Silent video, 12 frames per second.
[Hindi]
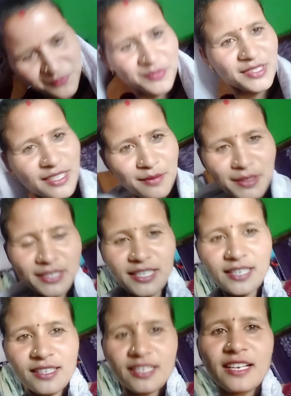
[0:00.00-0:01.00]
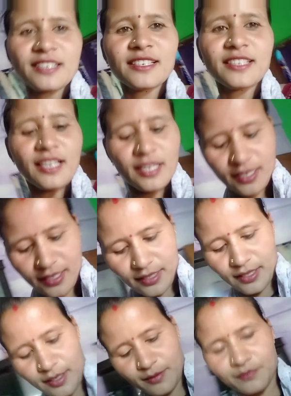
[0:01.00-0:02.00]
फटाफट लिया कैंटीन के लिए गए
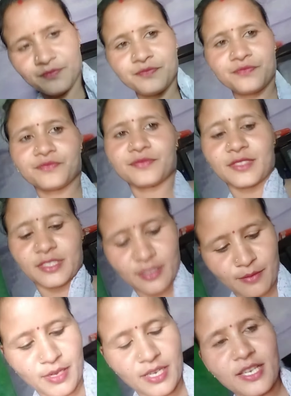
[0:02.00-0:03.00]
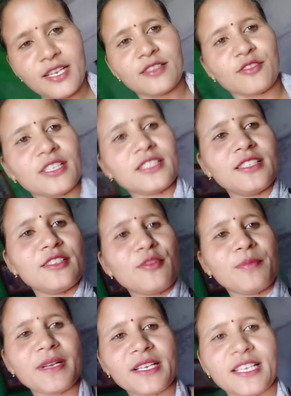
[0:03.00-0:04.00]
थे हम सामान लेने थोड़ा दीदी को
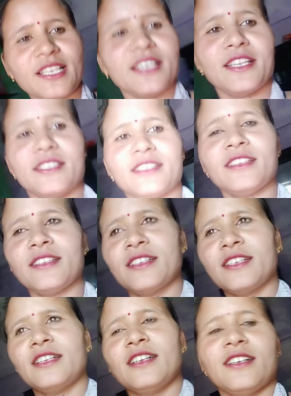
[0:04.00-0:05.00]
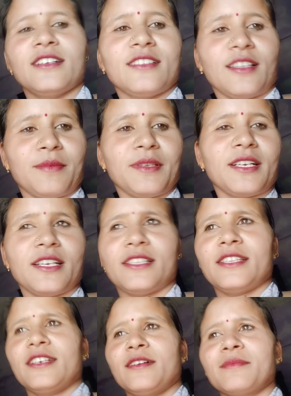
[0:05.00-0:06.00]
पंखे लेने थे तभी गए
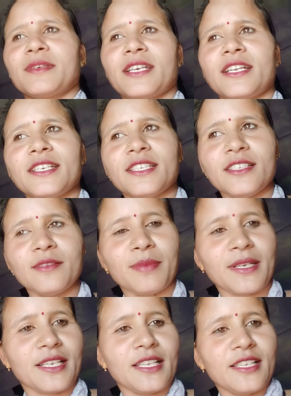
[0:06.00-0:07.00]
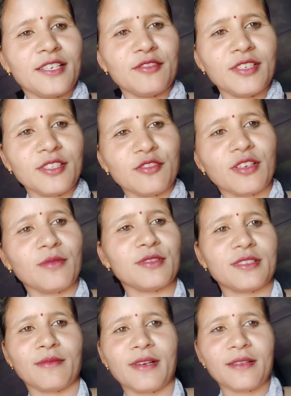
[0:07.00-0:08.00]
थे हम कैंटीन पंखे लिए उनने थोड़ा बहुत
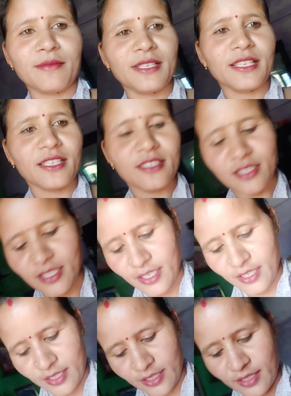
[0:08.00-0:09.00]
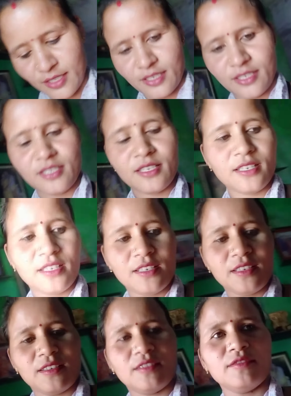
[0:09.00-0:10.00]
सामान भी लिया दीदी ने
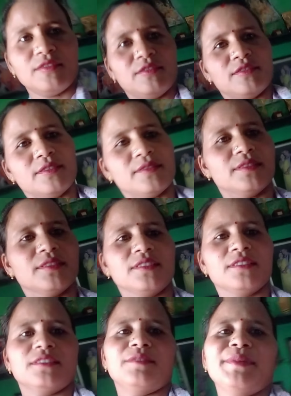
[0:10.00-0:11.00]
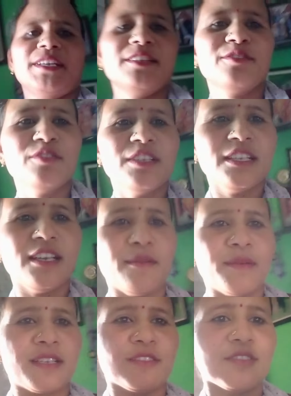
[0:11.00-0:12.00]
और मैंने तो नहीं लिया
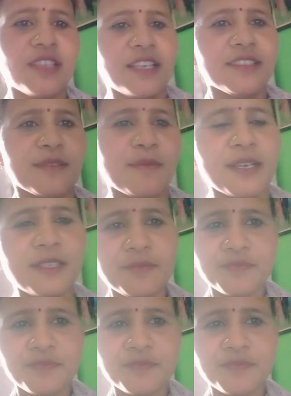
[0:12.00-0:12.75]
हमारा तो था ही सामान